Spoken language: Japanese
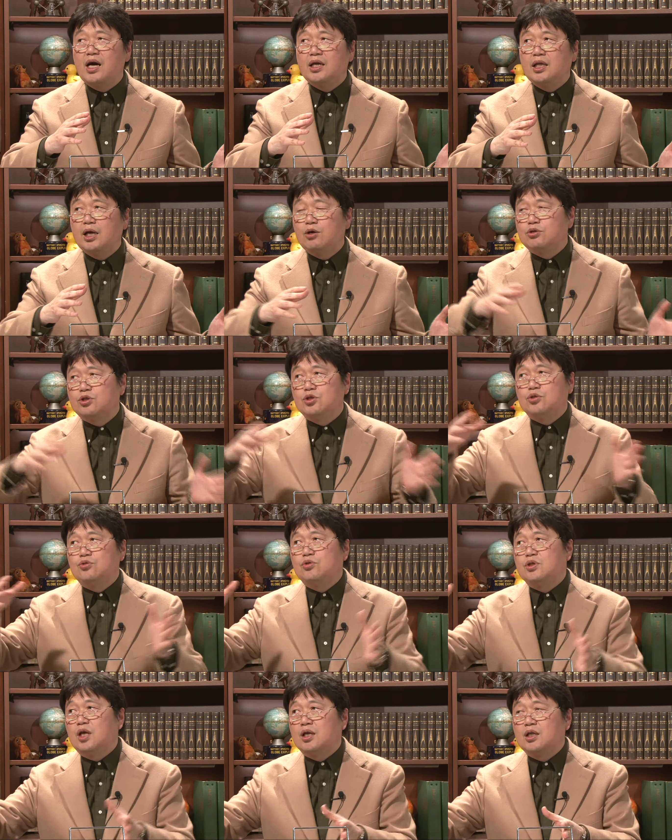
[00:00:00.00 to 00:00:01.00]
アイデアを
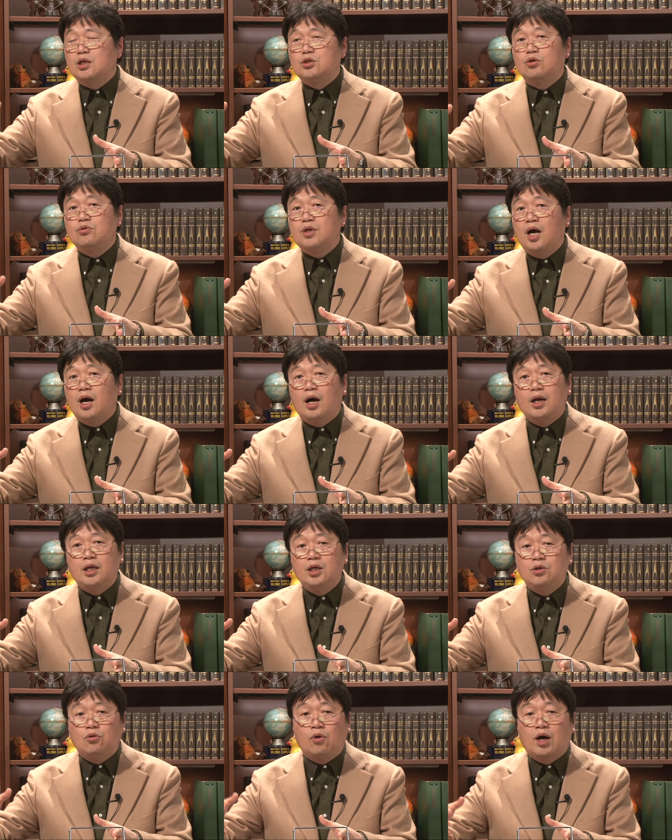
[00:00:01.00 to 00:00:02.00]
作っていてその中から
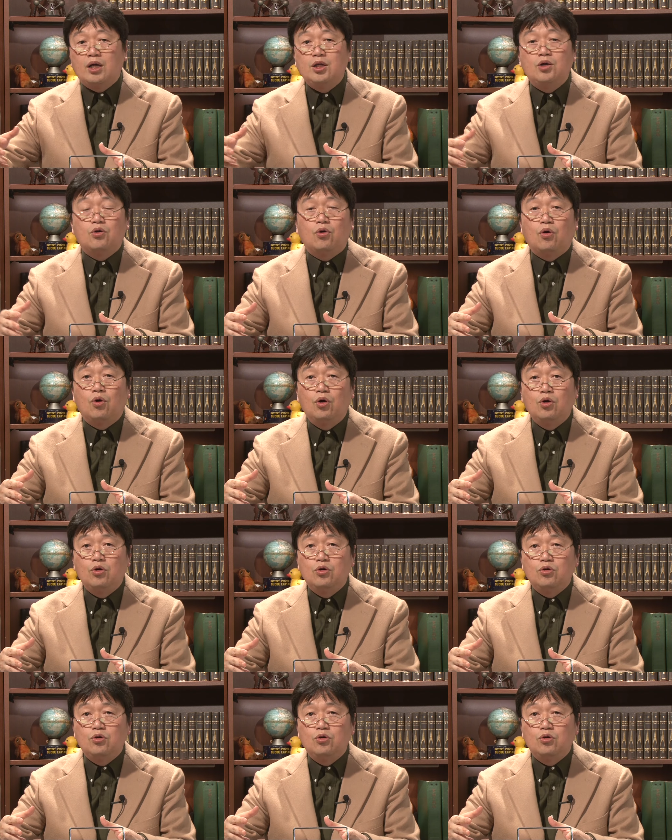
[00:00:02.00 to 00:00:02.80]
1個か2個